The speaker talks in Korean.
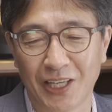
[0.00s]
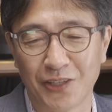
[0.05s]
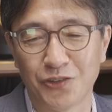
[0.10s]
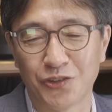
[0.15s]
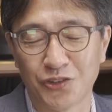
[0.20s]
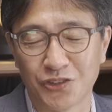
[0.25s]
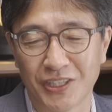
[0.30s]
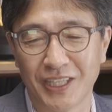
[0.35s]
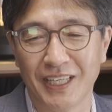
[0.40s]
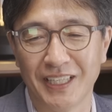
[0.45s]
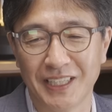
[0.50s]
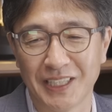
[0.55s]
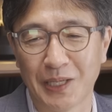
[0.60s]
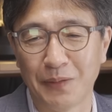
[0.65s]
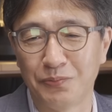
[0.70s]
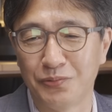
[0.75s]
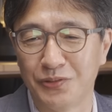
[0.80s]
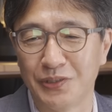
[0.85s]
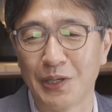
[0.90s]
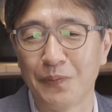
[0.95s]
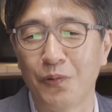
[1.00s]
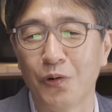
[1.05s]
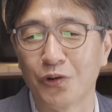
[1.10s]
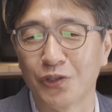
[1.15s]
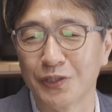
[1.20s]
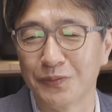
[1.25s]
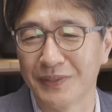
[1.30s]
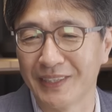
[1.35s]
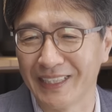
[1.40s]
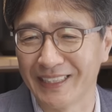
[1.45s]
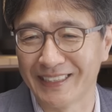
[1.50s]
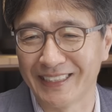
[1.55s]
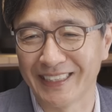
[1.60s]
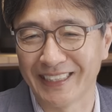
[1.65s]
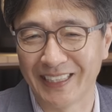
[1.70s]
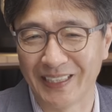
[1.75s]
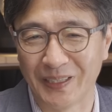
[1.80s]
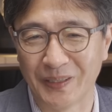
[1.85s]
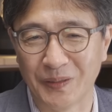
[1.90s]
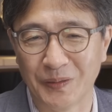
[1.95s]
앤드류 카네기의 부의 복음이라는
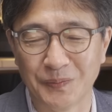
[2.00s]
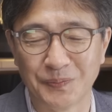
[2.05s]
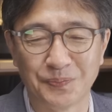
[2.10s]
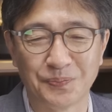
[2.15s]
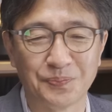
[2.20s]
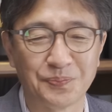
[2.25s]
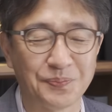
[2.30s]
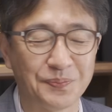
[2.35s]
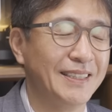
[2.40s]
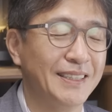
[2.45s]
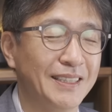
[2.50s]
책이에요. 음.